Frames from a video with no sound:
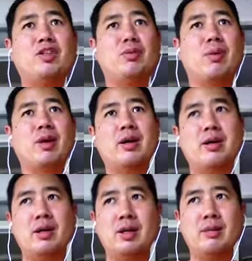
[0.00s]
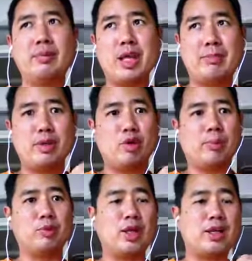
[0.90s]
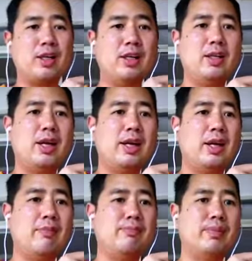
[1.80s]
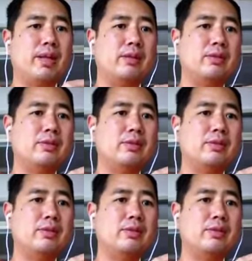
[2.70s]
ดีสุด ผมก็พยายามดีวลลอปตัวเองขึ้นเรื่อยๆนะครับ เป็น